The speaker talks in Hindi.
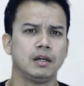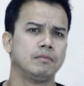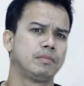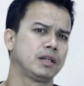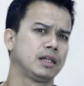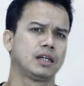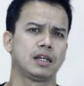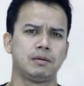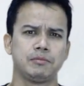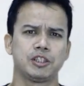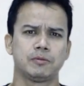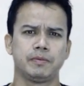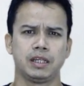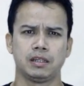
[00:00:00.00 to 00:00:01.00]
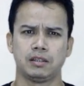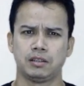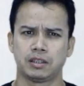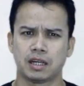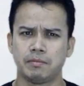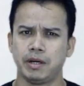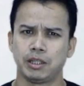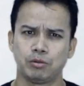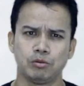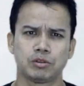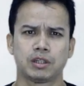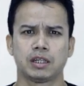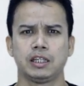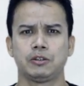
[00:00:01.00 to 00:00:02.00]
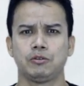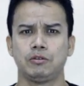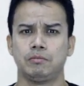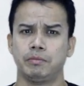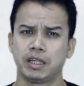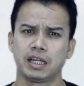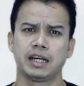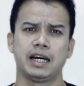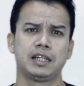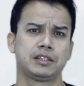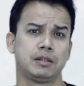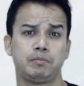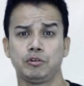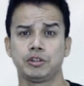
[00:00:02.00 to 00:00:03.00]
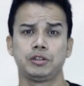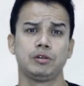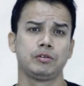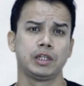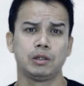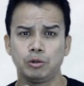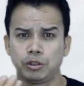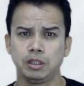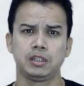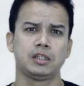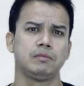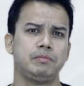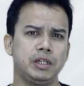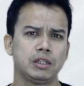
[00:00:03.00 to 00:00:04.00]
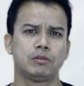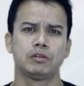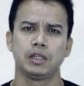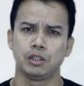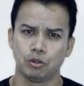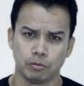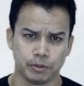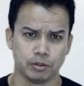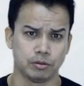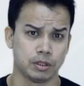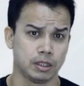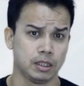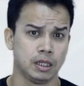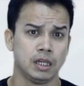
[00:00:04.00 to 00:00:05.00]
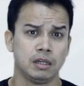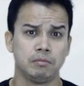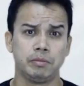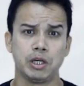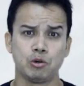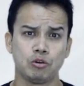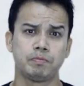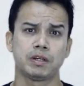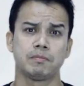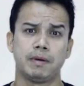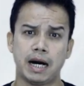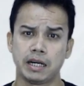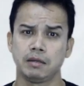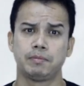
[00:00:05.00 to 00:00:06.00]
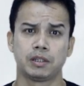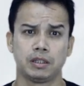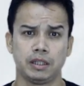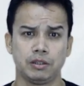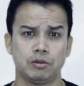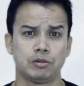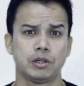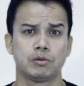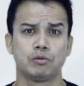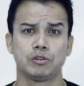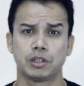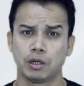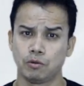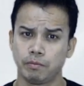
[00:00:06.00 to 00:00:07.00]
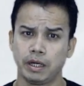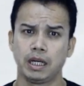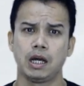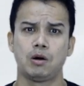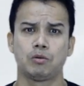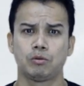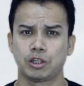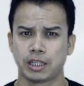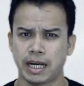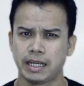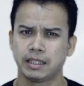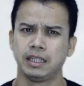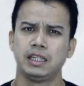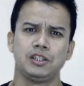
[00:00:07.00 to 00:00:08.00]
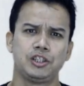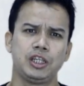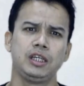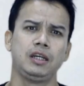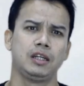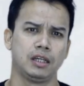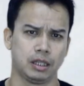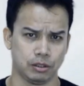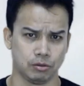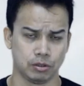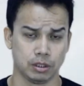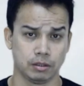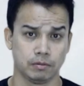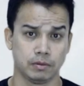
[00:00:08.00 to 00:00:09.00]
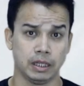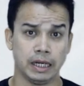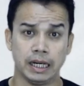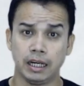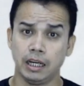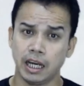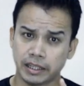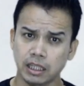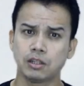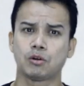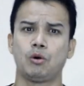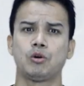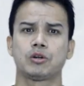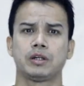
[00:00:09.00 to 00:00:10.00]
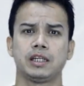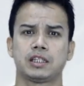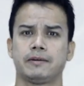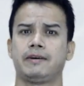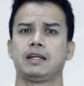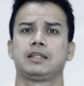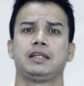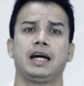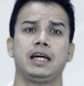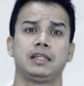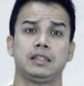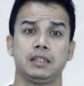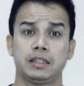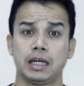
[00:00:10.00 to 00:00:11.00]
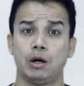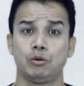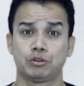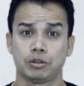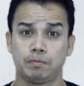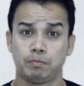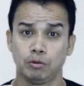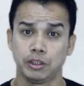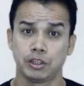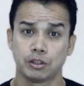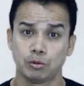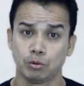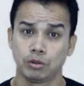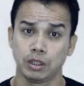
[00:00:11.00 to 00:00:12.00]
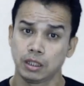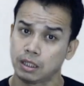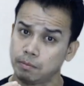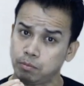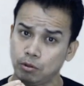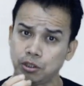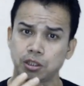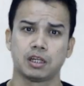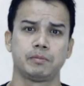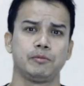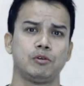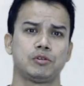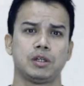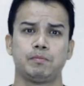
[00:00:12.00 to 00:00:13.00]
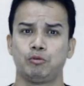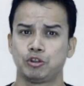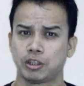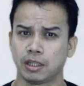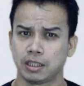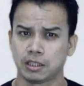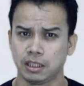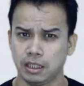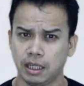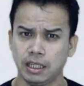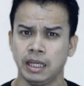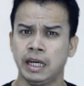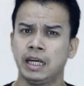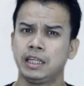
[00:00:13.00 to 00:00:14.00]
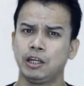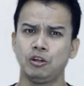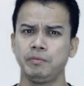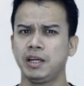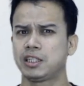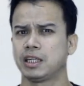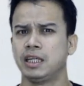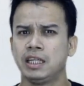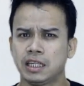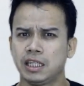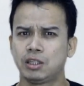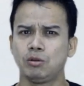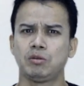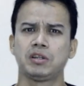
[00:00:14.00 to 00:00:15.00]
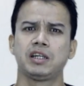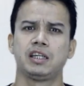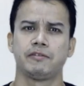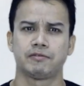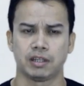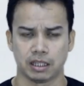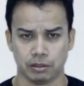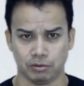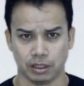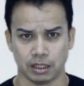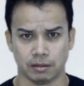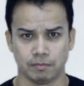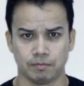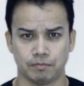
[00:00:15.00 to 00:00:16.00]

पर अगर हम इसमें ज़रा महसूस करें तो मेरे ख्याल से पुलिस ने उन्हें खुशी से भीड़ को नहीं सौंपी होगी भीड़ उन पर भारी पड़ गई होगी और उनसे उन महिलाओं को शायद छीन ले गई होगी लेकिन कोर्ट ने सवाल किया है कि क्या उस पुलिस टुकड़ी के पुलिसकर्मियों से पूछताछ की गई या उनमें से कितनों की गिरफ्तारी हुई है